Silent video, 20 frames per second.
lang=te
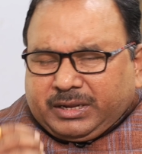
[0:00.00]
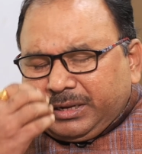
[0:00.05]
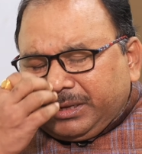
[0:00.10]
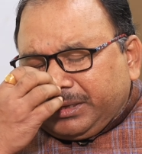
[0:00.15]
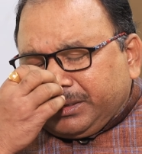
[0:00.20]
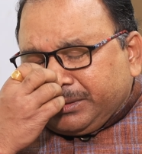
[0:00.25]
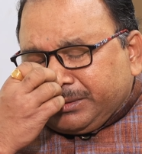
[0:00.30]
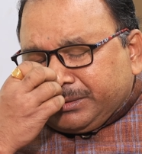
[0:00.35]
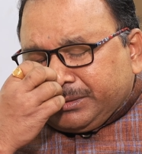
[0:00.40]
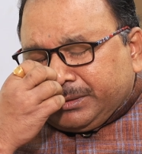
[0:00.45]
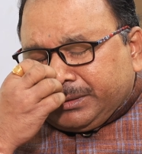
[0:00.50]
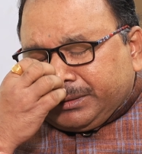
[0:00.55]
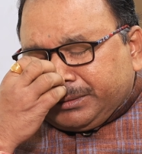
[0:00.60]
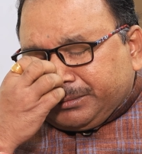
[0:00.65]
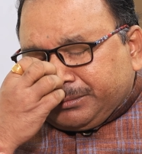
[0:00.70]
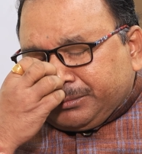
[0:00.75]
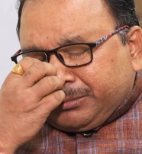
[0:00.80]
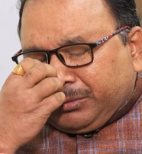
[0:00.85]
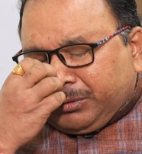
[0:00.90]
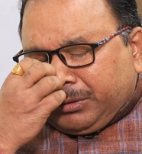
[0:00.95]
కానీ
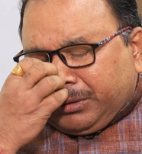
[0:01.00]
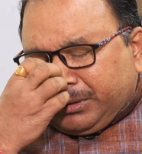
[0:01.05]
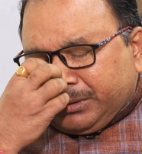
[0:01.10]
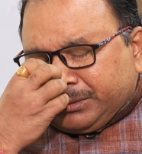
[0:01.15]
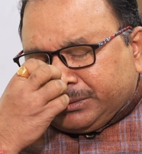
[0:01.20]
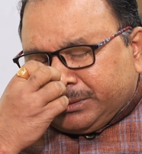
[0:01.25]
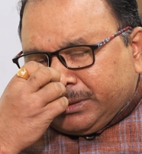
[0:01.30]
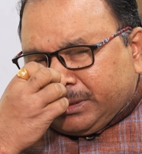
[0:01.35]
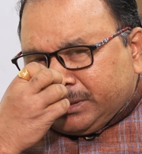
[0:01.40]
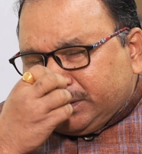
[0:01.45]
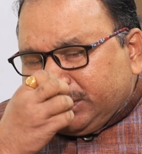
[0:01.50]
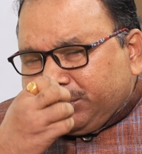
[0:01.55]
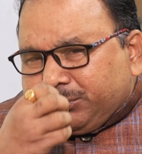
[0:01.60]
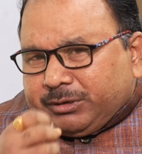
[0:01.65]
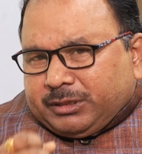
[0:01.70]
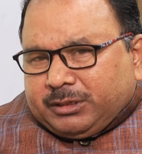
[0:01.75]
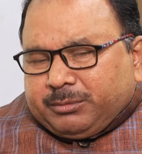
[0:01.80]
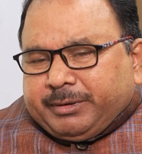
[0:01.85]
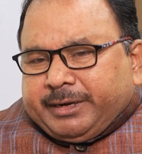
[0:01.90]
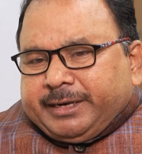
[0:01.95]
ఒక చర్చ
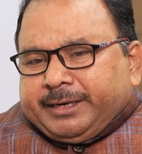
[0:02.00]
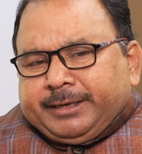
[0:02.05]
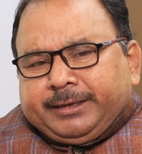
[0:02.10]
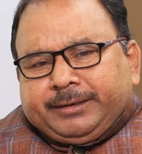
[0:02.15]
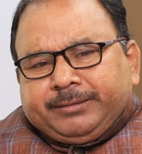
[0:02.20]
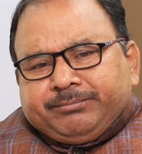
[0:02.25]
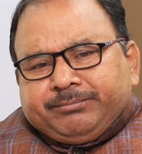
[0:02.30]
ఉన్నది బయట